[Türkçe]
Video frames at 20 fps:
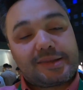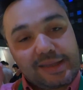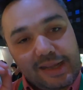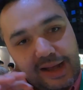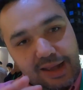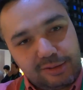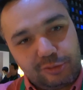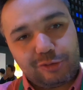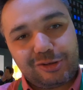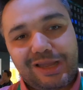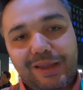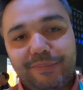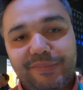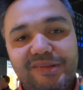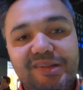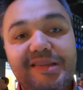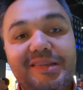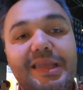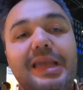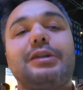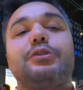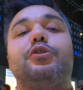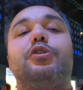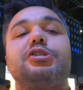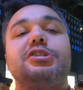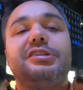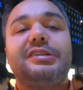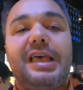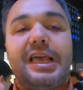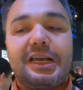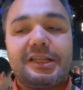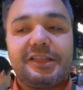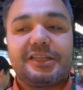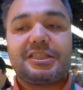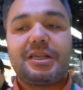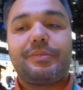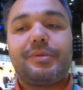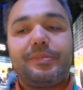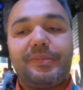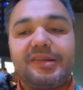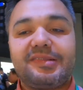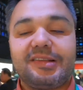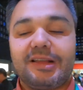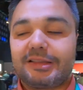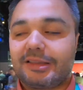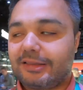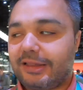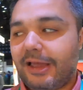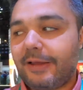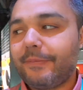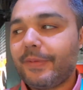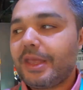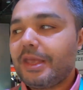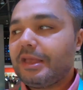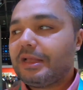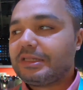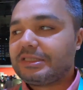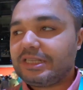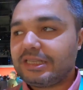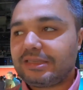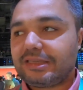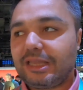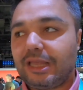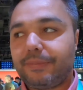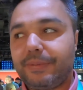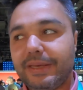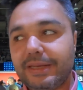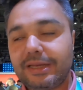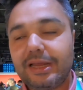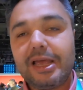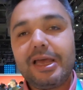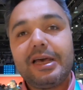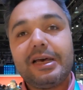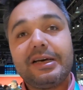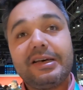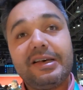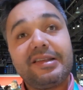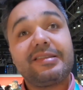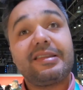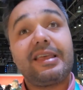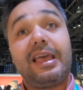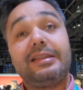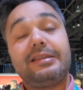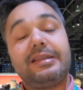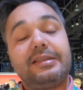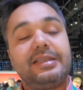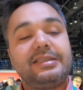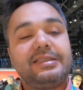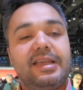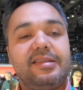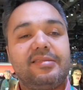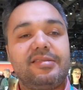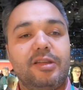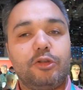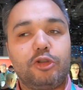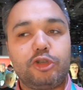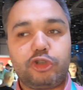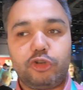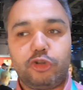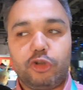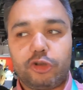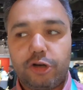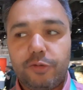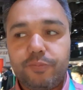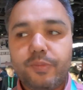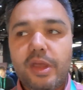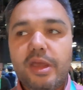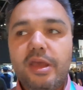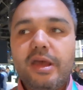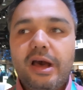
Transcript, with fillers: daha da önemlisi teknolojinin yaygınlaşabilmesi adına ciddi bir hız elde edeceğiz diye düşünüyorum.